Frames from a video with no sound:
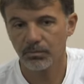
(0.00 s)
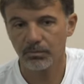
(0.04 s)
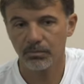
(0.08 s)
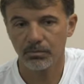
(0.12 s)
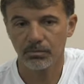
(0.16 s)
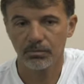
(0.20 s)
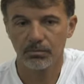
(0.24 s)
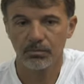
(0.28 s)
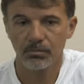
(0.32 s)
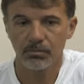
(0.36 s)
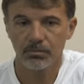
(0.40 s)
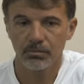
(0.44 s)

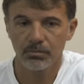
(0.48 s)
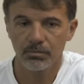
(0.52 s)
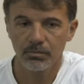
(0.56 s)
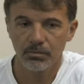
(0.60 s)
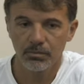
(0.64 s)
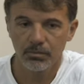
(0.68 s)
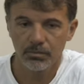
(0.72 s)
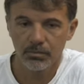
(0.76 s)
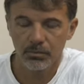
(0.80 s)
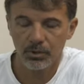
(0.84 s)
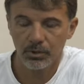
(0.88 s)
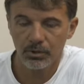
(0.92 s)

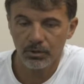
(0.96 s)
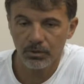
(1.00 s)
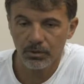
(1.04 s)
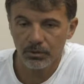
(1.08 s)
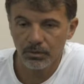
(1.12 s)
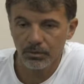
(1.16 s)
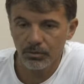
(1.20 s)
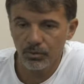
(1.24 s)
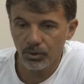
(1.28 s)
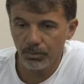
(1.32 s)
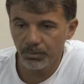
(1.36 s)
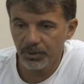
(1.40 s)
mm,
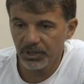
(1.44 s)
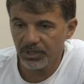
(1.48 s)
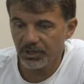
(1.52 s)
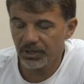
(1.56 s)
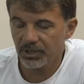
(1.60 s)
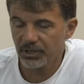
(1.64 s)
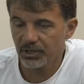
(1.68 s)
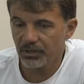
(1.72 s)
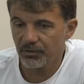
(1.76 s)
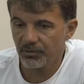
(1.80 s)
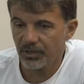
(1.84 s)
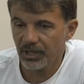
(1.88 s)
due
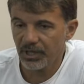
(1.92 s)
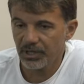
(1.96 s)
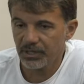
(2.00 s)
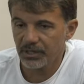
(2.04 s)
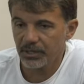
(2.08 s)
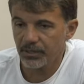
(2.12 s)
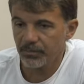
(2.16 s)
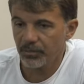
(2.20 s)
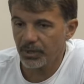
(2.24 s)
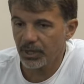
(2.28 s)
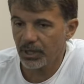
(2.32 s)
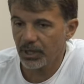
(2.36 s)
partite
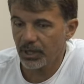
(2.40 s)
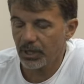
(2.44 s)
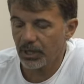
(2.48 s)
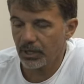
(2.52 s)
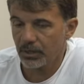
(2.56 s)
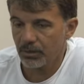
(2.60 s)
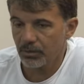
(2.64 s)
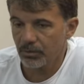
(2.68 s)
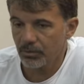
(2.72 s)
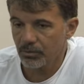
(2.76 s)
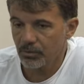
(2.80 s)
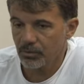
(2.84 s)
diverse, ma
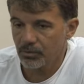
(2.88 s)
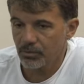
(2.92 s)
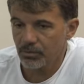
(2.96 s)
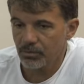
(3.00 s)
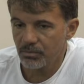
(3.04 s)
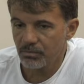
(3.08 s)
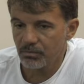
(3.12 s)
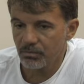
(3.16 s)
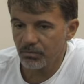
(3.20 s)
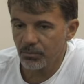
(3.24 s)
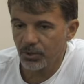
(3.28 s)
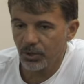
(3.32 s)
non,
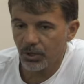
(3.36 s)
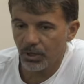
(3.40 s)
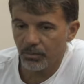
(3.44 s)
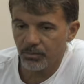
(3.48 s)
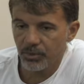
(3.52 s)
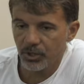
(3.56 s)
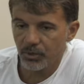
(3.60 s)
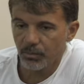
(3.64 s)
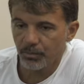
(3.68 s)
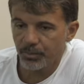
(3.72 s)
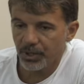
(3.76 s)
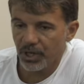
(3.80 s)
a
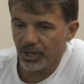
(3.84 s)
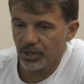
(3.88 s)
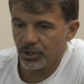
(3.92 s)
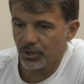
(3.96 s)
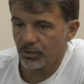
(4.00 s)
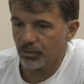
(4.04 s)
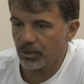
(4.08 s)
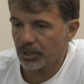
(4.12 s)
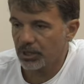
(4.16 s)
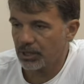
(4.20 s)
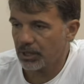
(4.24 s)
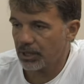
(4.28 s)
me non piace
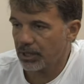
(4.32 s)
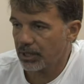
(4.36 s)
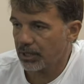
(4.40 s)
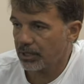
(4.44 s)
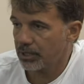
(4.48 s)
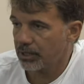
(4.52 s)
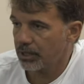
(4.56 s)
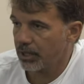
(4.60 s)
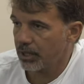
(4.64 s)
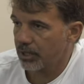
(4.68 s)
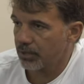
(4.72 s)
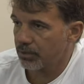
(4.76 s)
guardare
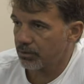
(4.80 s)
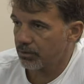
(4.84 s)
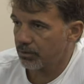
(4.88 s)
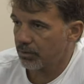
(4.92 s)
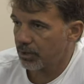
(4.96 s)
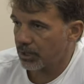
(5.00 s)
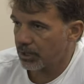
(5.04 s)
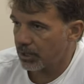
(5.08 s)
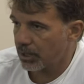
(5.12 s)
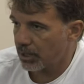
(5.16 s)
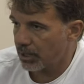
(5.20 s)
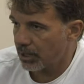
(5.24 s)
indietro,
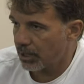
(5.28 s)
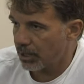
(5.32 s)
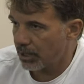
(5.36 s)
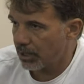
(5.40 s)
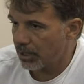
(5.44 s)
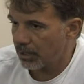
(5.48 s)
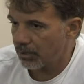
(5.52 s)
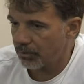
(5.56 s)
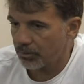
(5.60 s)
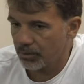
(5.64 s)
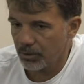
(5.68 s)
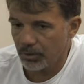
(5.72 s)

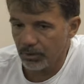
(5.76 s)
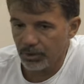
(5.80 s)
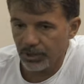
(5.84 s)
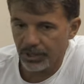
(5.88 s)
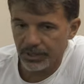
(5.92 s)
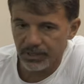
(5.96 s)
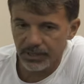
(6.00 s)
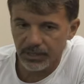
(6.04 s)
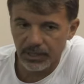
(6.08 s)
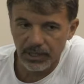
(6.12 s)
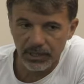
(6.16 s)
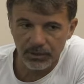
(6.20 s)
guardare quello che è
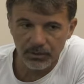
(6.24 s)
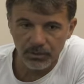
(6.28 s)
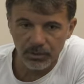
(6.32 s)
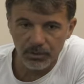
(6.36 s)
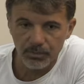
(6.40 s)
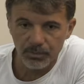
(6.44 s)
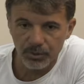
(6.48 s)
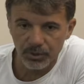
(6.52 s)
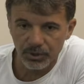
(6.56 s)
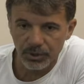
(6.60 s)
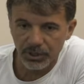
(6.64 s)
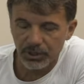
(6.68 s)
stato,
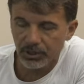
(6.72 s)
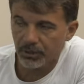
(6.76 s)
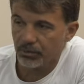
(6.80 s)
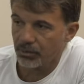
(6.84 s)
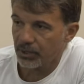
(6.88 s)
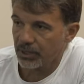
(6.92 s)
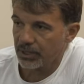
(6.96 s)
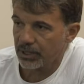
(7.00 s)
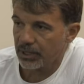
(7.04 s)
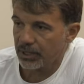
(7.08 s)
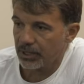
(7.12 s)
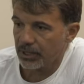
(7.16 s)
l'importante è
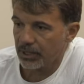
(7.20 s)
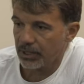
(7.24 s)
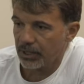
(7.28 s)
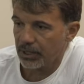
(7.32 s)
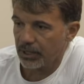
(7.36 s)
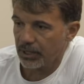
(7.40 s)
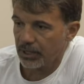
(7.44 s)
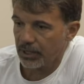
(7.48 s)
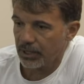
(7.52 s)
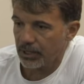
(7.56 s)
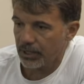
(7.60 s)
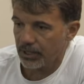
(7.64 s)

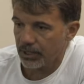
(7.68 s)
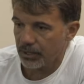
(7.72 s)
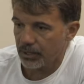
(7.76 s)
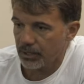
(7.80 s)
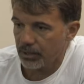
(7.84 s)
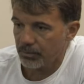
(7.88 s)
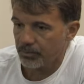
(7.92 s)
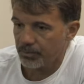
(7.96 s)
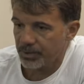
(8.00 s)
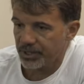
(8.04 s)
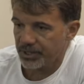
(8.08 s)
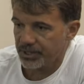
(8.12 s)
guardare
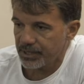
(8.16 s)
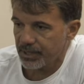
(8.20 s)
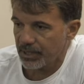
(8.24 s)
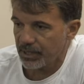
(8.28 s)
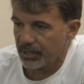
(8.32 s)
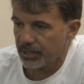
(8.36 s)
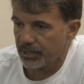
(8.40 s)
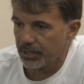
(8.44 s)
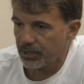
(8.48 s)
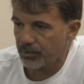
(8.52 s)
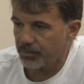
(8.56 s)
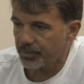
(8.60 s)
il,
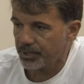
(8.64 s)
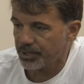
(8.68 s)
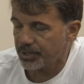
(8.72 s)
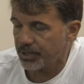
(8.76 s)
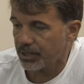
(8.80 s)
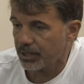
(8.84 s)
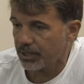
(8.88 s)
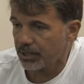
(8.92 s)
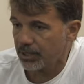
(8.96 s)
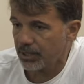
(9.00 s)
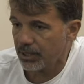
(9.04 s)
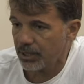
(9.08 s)
presente. Il
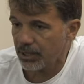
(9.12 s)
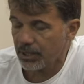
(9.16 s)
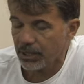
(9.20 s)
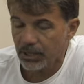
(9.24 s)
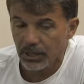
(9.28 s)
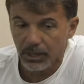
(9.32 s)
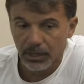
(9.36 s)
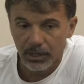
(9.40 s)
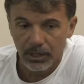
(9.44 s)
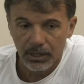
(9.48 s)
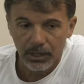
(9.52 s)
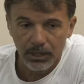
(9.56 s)

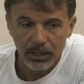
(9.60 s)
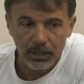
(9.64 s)
presente